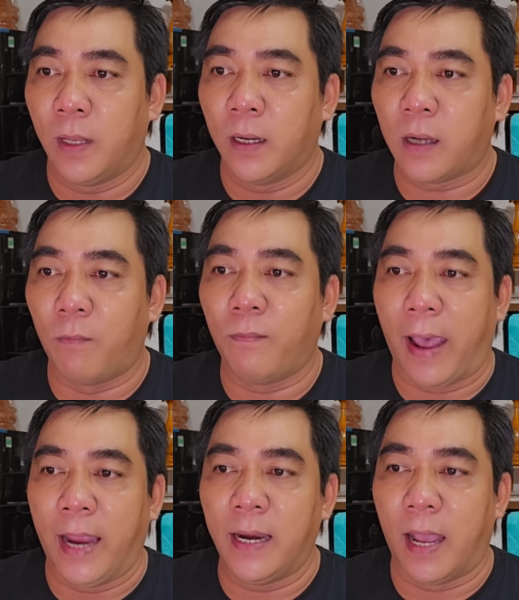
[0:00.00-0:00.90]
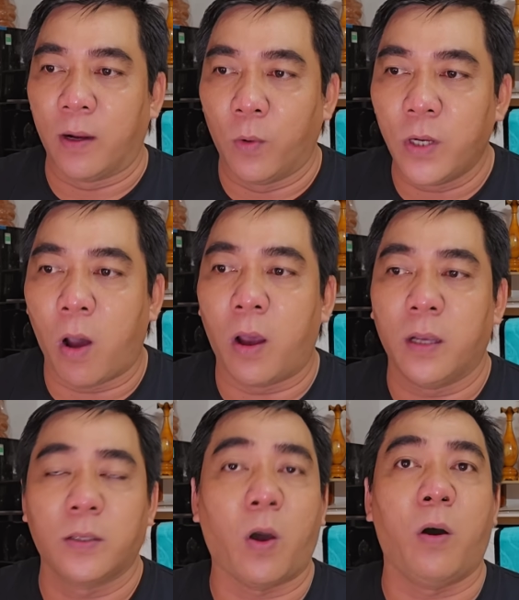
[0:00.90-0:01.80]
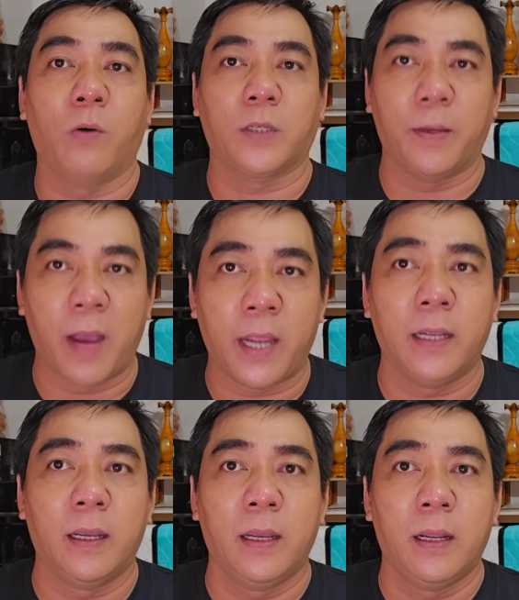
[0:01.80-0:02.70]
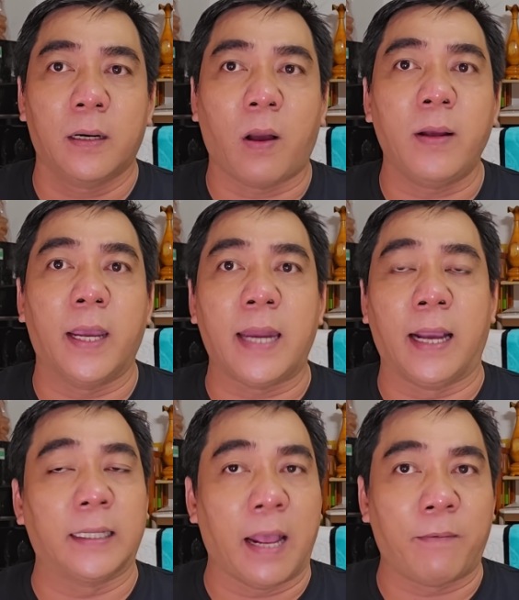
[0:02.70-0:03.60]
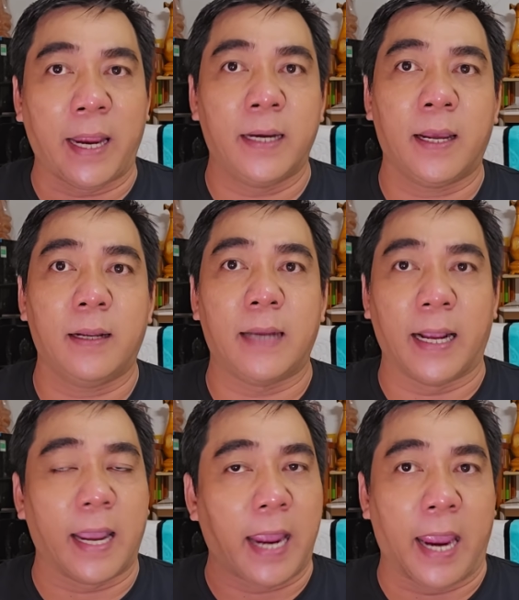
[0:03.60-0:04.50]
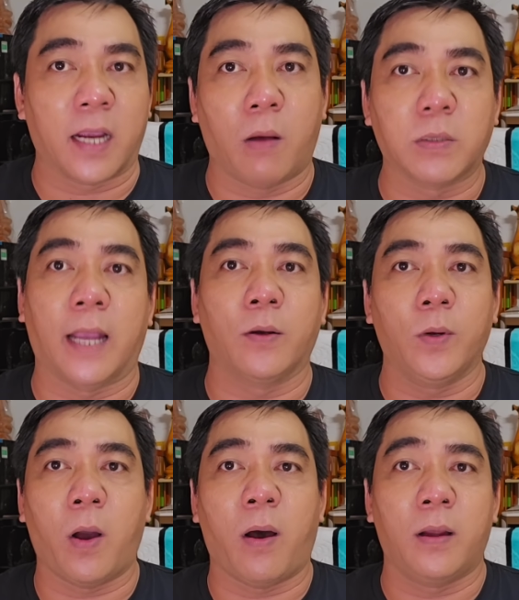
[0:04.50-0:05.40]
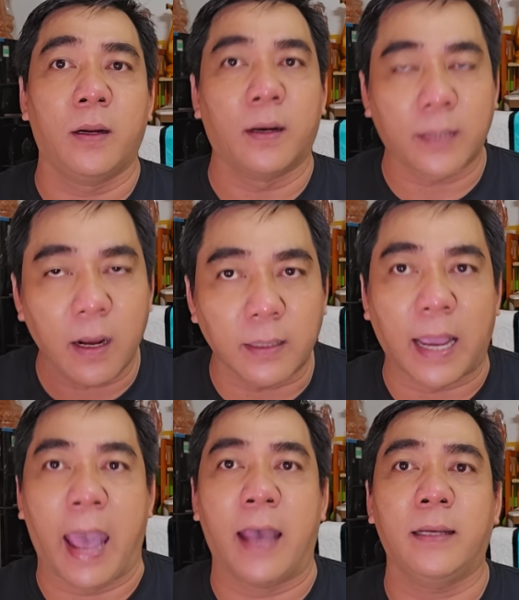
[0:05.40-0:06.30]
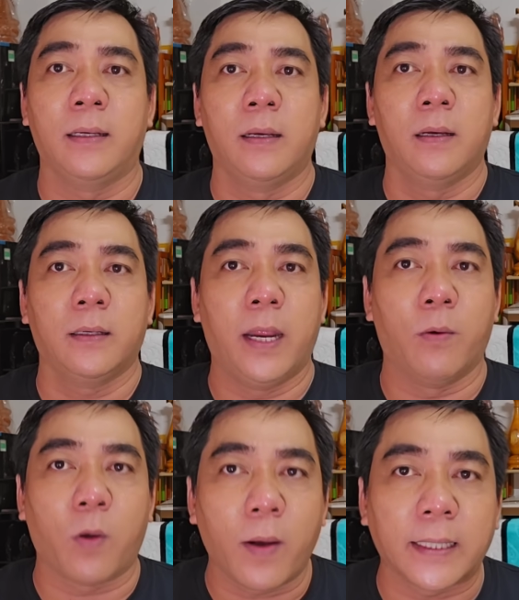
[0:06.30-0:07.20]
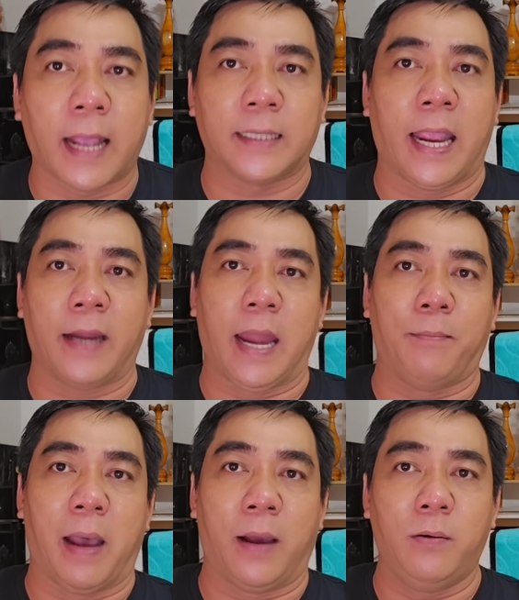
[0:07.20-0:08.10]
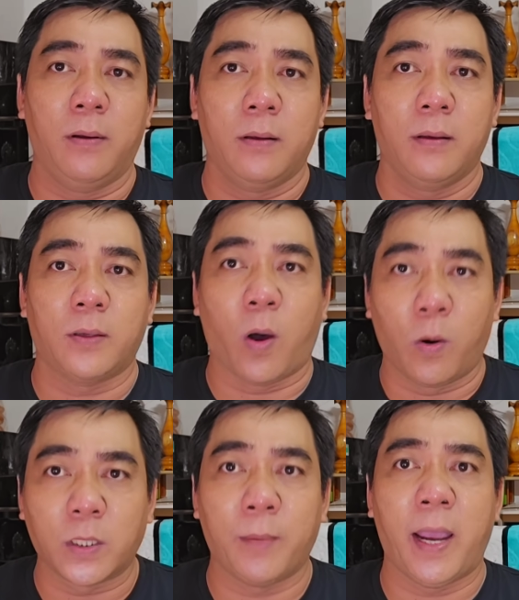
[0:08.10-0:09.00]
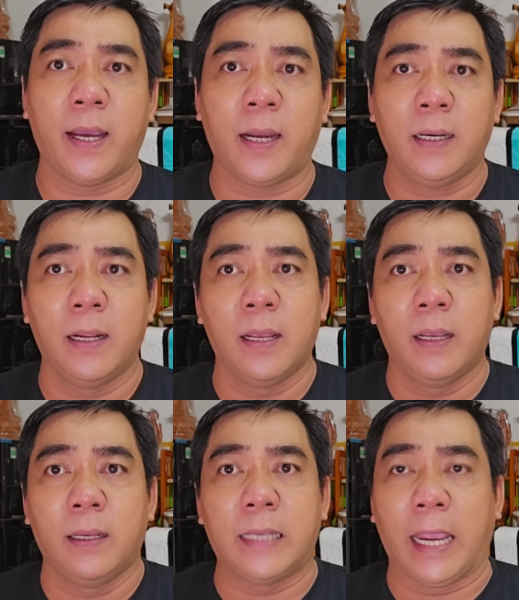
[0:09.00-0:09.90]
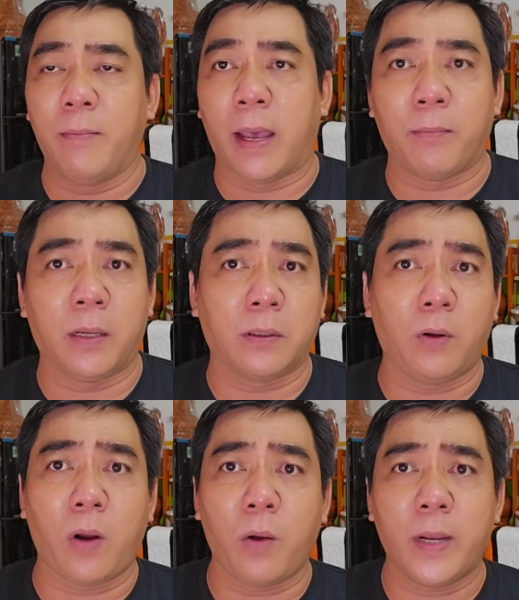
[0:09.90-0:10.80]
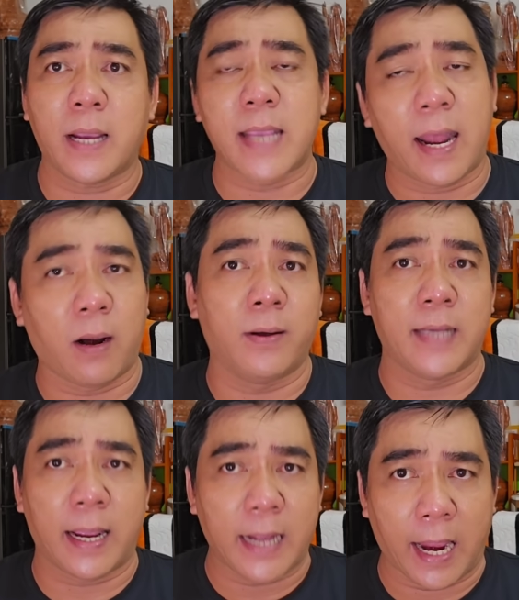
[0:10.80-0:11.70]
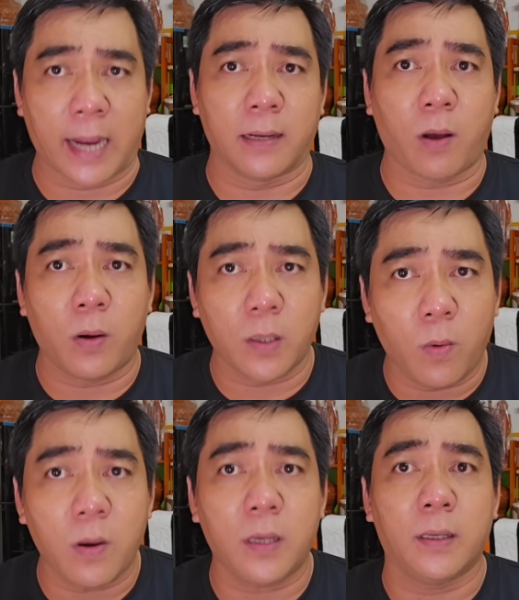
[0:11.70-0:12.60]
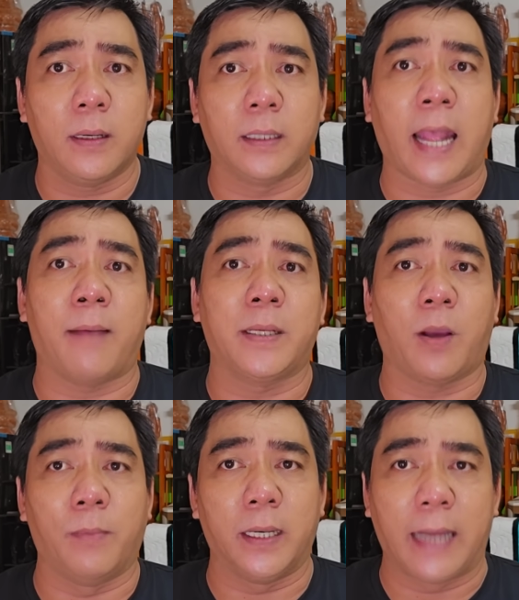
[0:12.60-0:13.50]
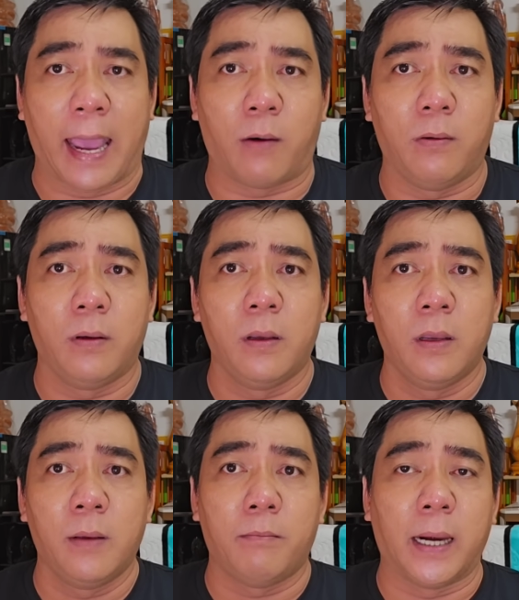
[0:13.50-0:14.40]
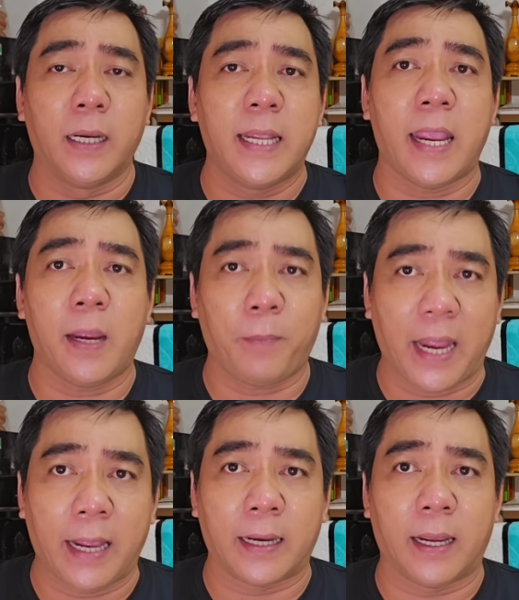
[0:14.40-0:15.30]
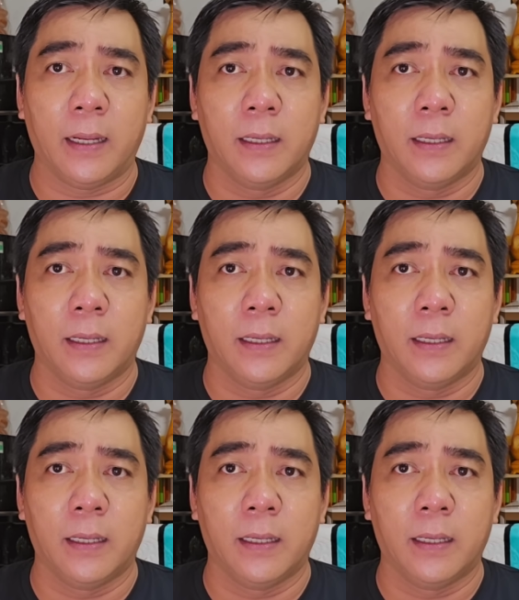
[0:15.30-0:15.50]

không phải là gũi go cho OCB có nghĩa là người ta vay đó là ngân hàng không sợ gũi go tất cả đều có cái tài sản đảm bảo cho OCB hết vậy mà, mà tôi nói với khán giả rồi ngân hàng có lúa người ta mới cho mượn gạo mình đi dây FE nè